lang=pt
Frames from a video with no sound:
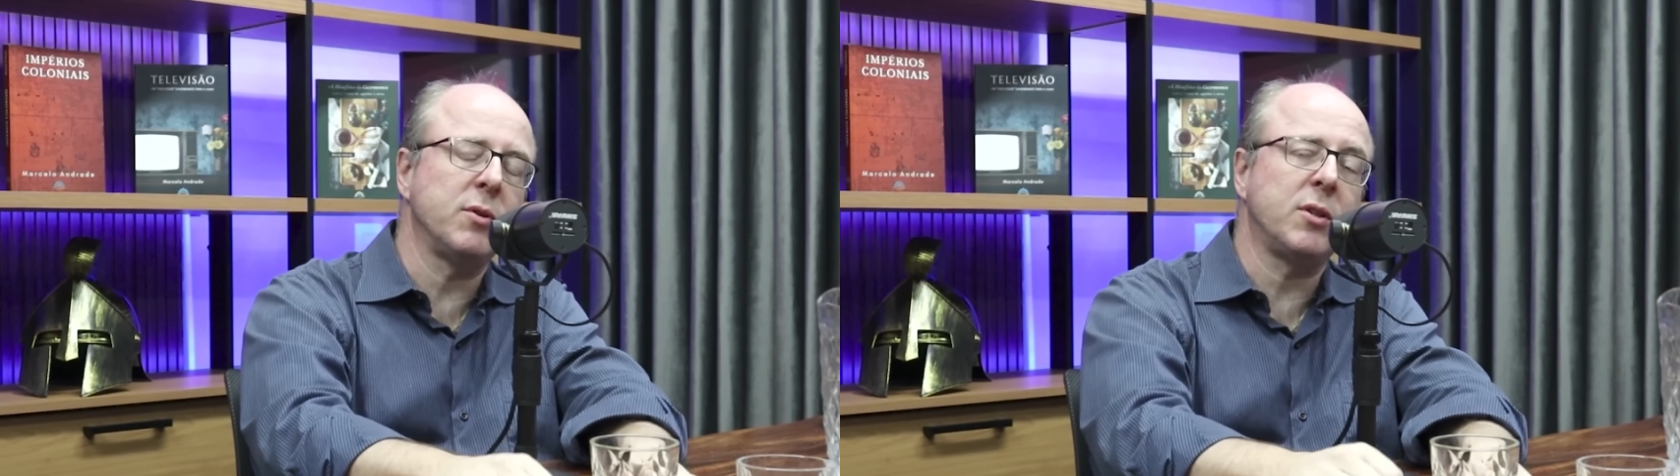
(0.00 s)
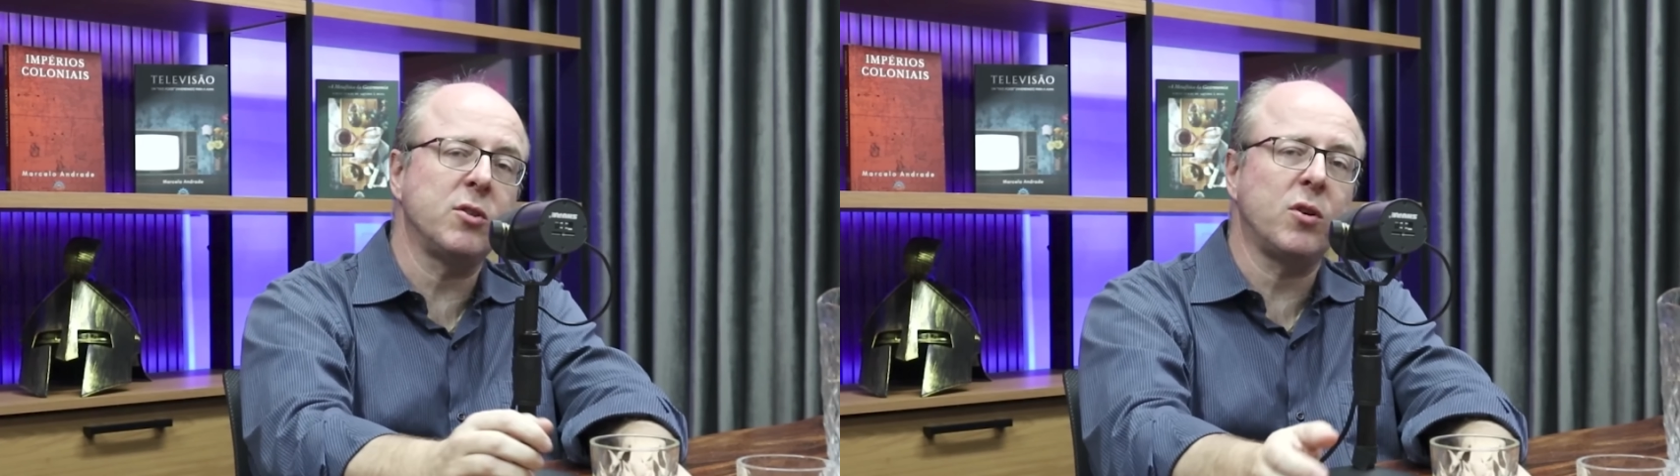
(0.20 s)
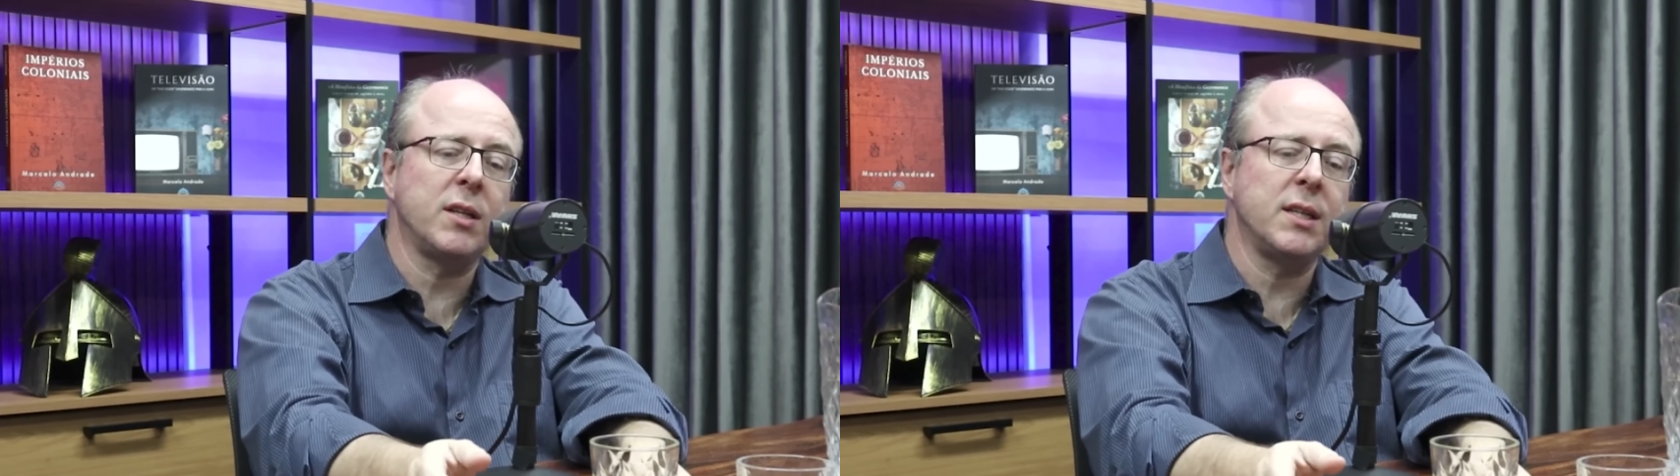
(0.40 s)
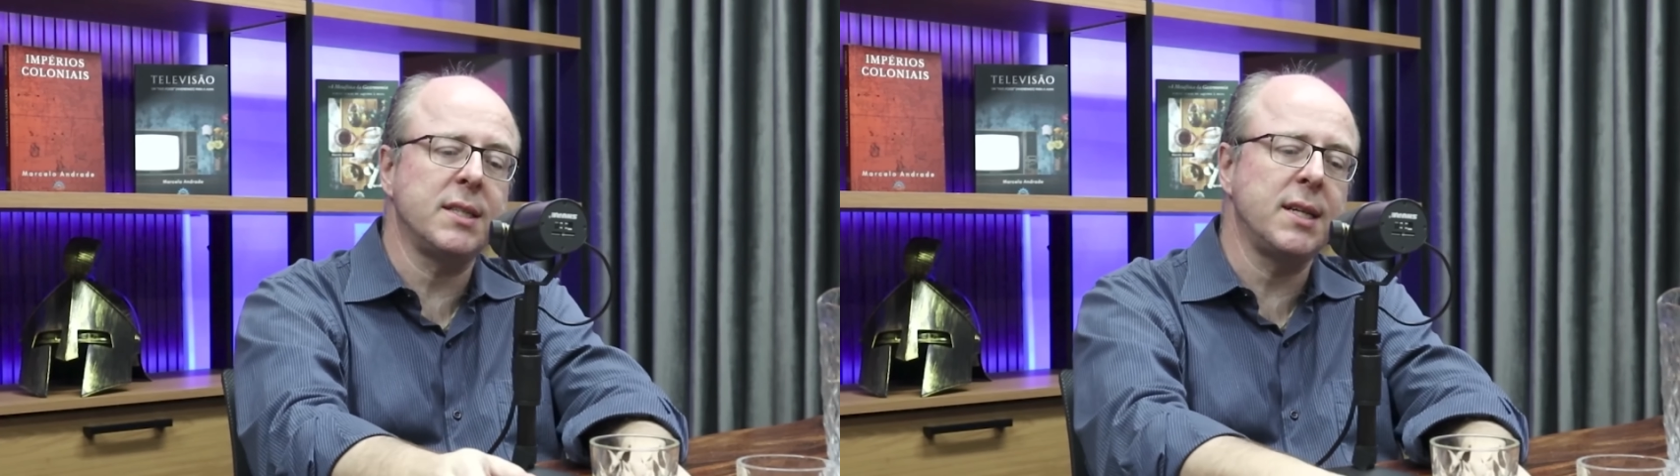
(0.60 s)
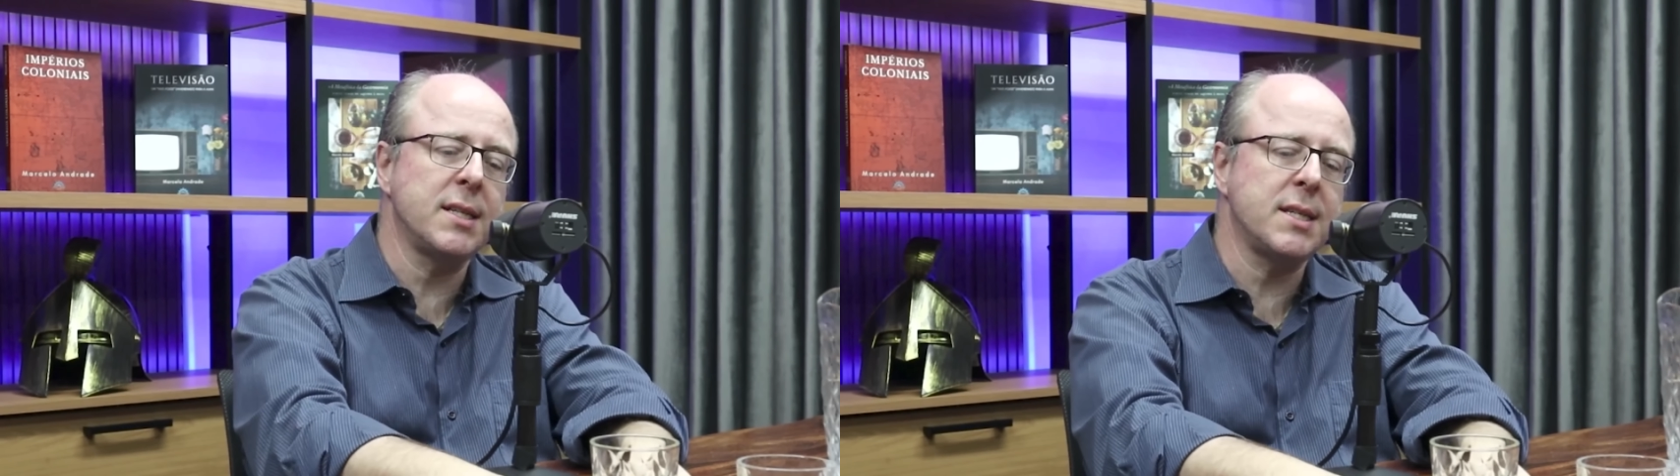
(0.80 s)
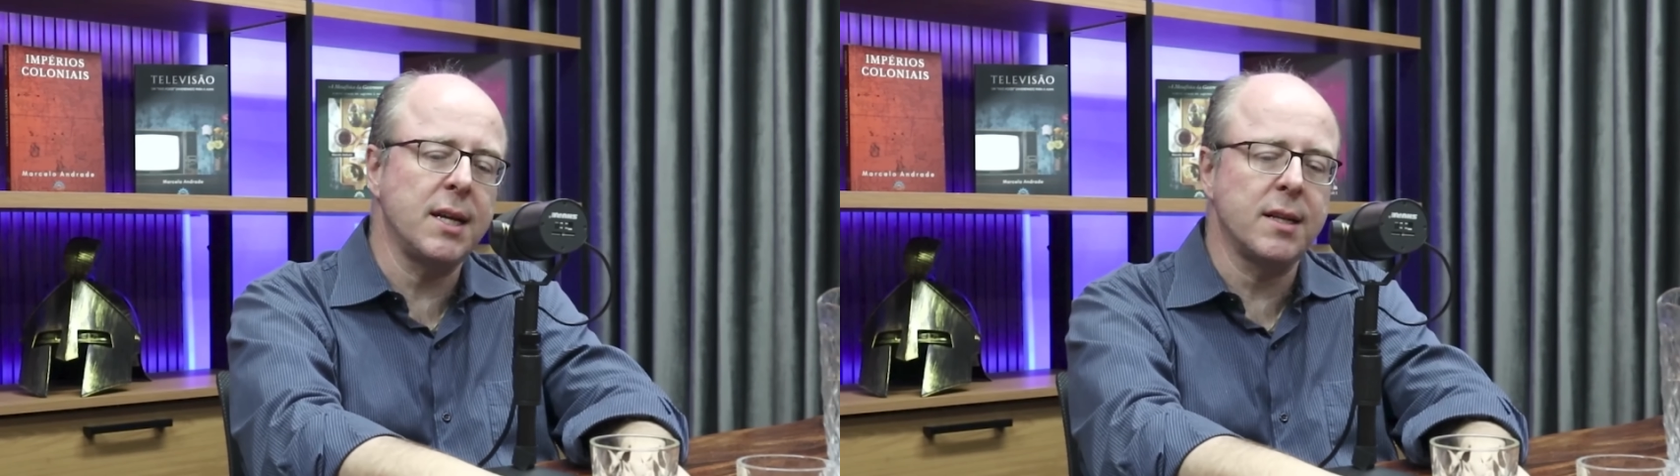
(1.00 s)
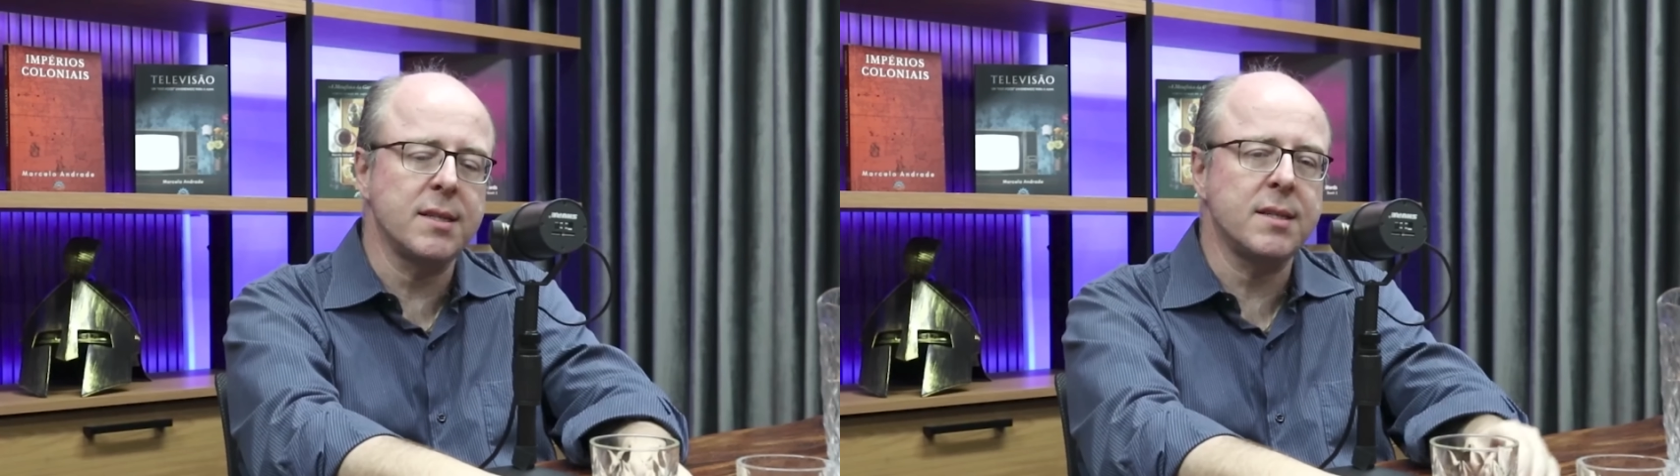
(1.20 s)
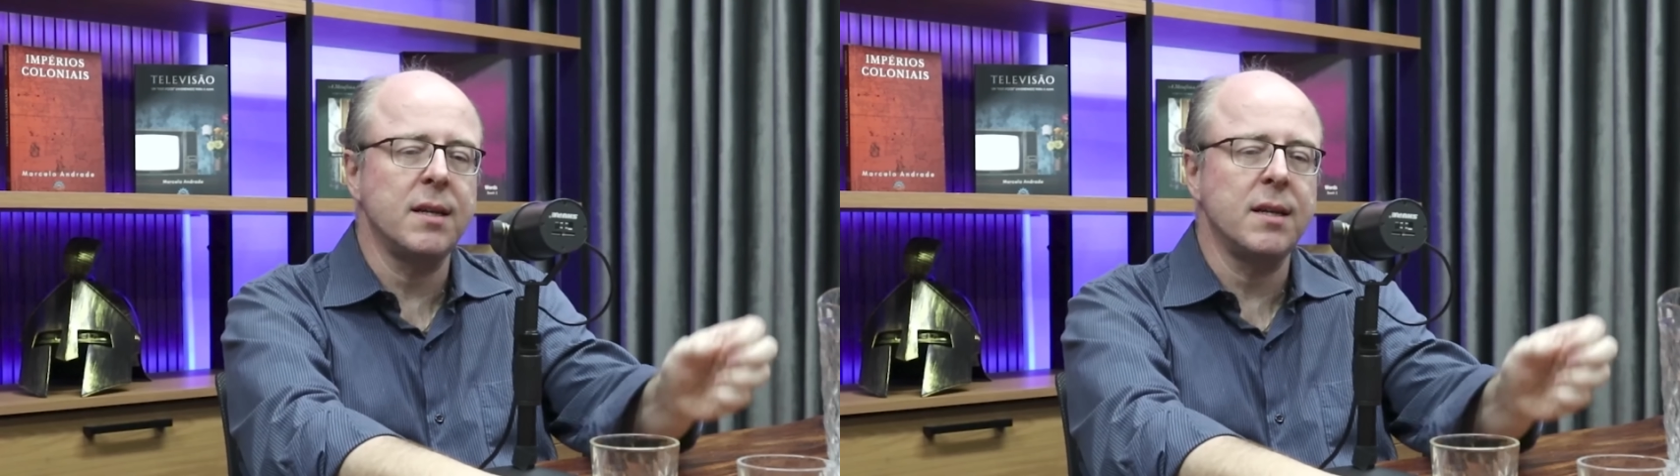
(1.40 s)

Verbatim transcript: Então, as ordens terceiras,